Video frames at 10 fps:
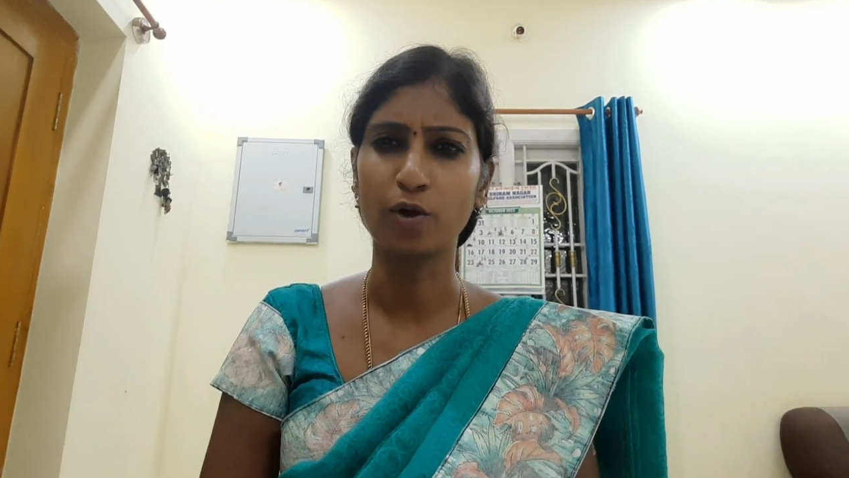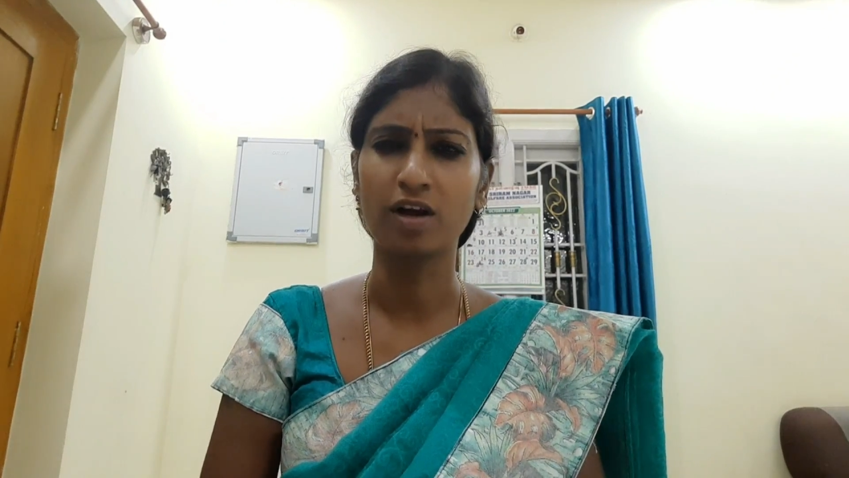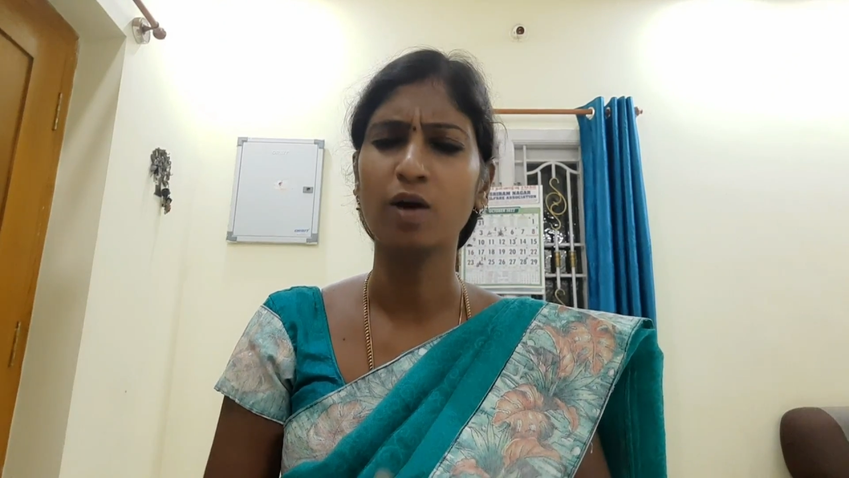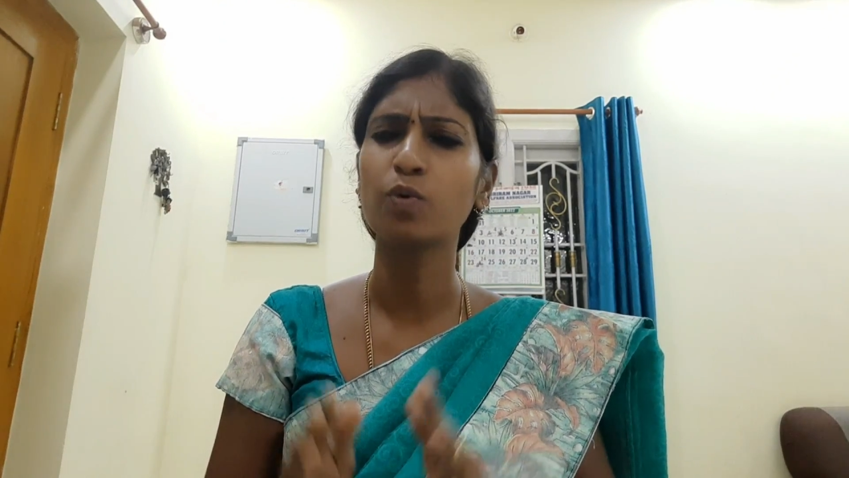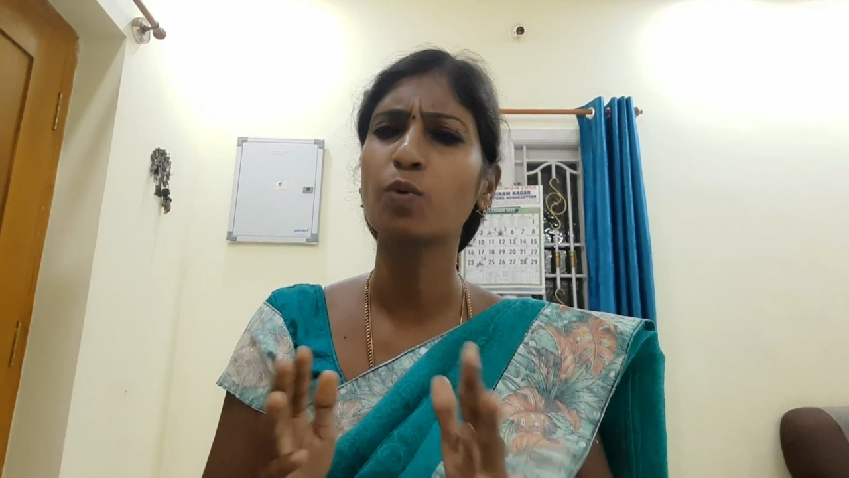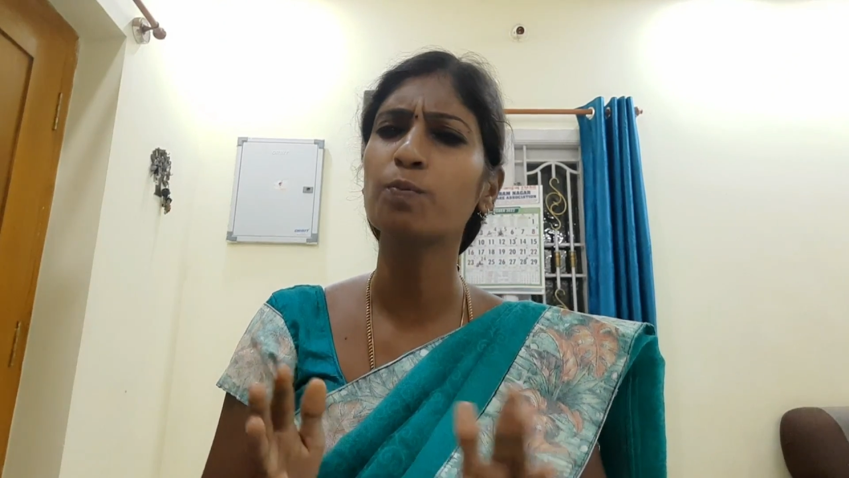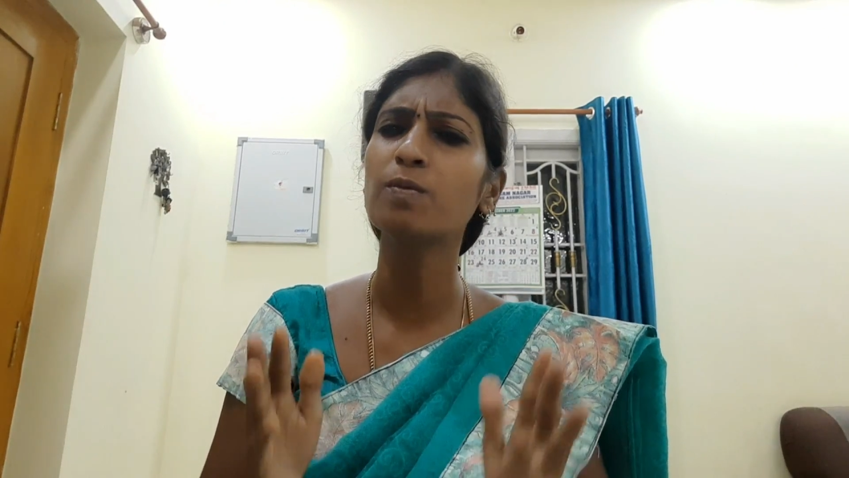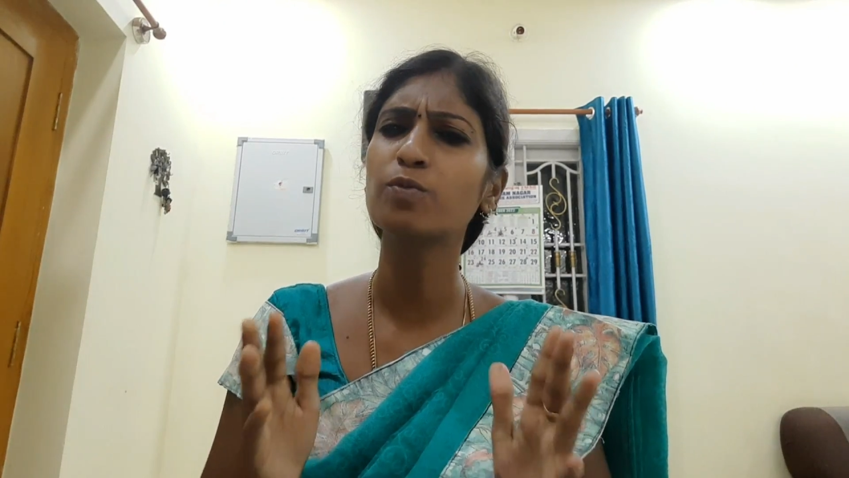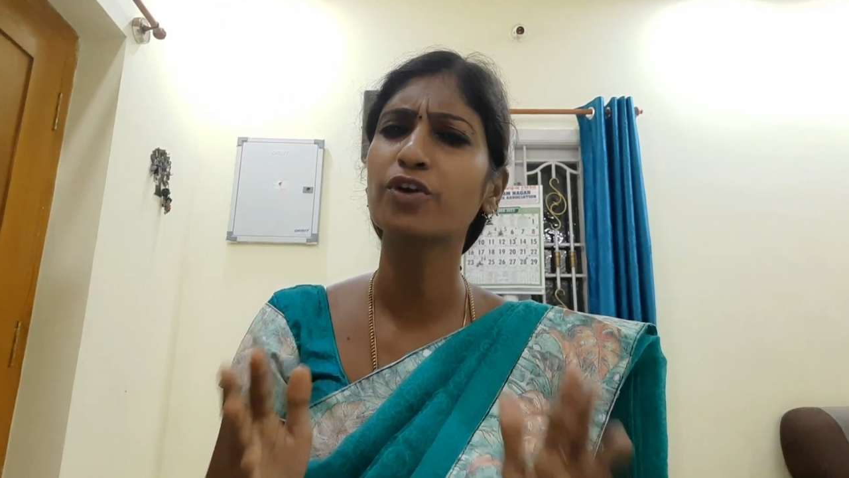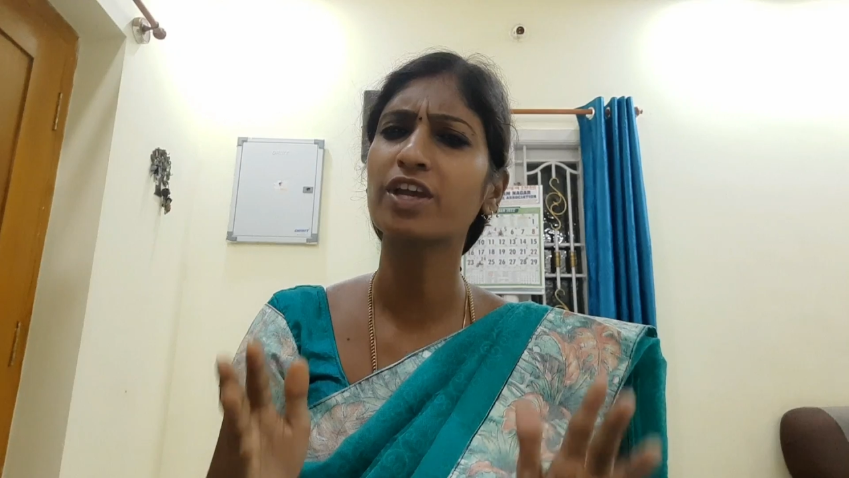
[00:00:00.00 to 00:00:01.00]
போறோம்னா ரொம்ப
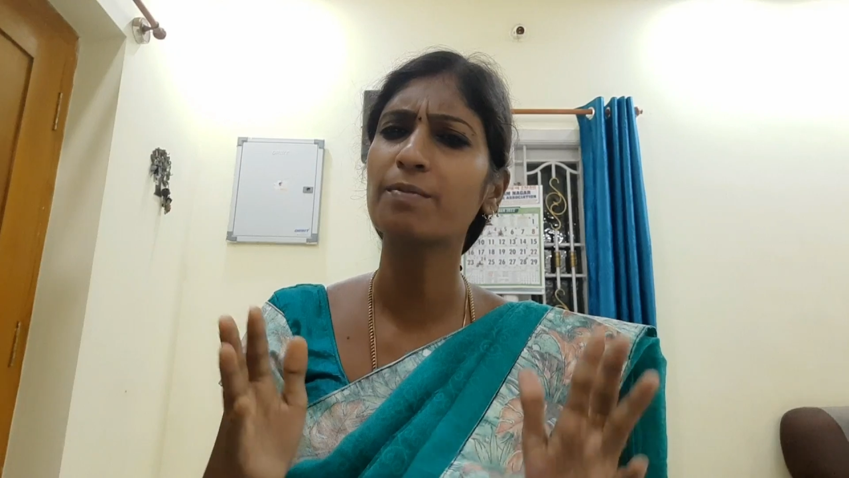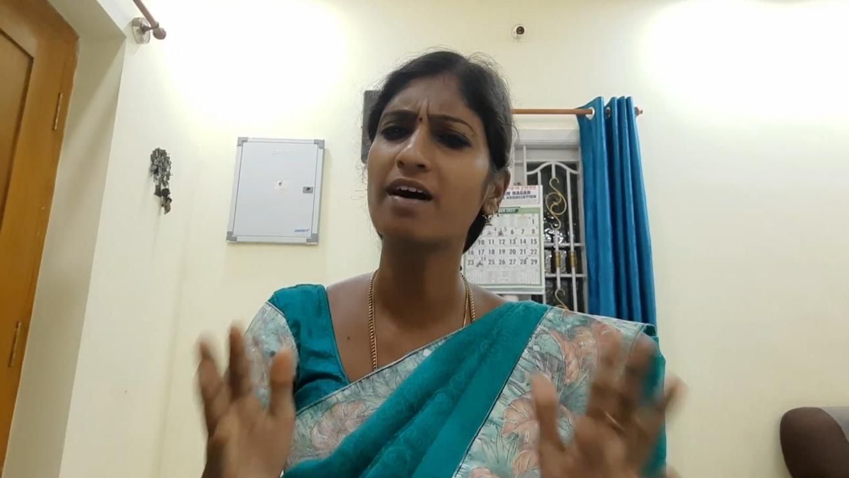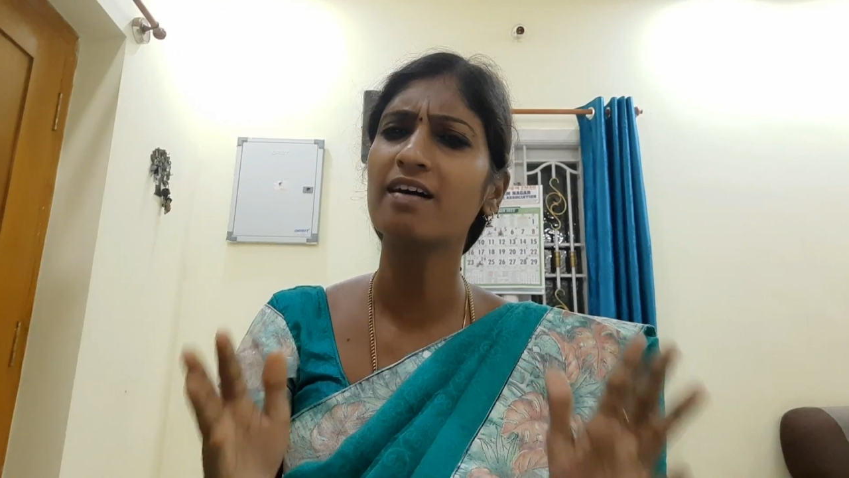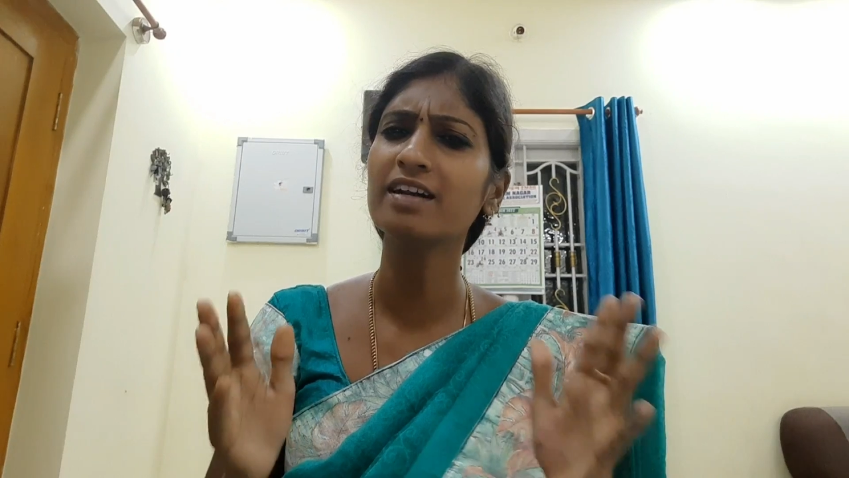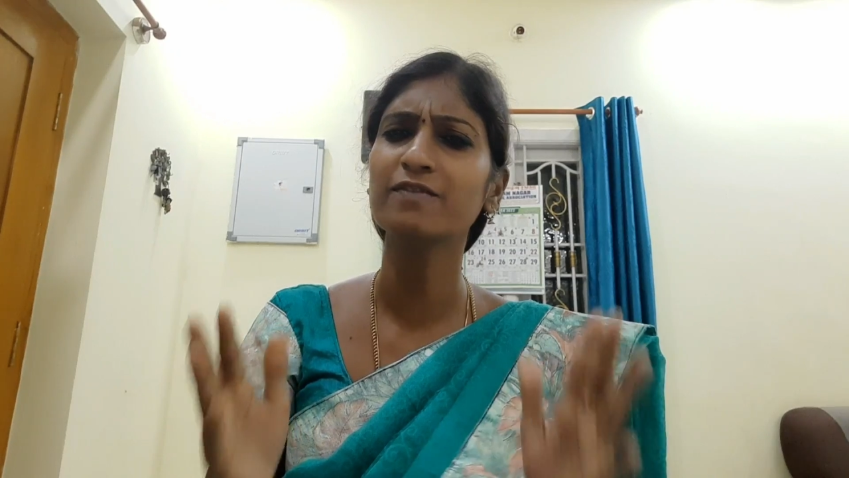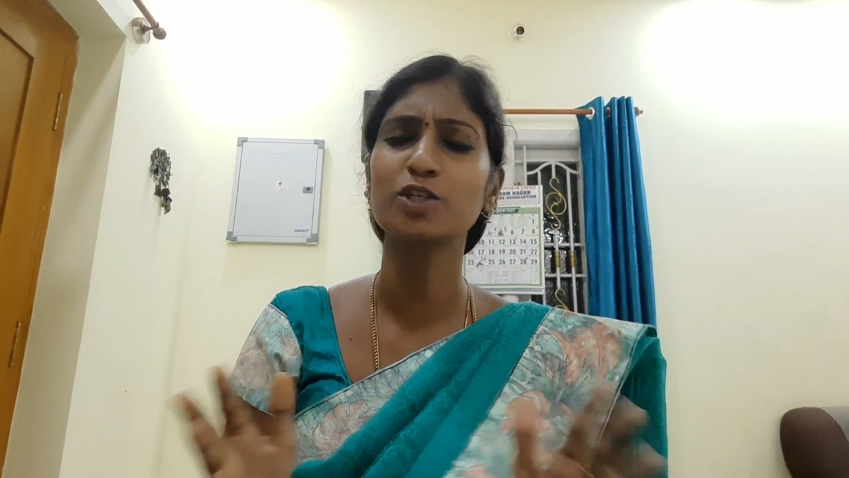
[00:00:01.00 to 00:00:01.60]
முக்கியமான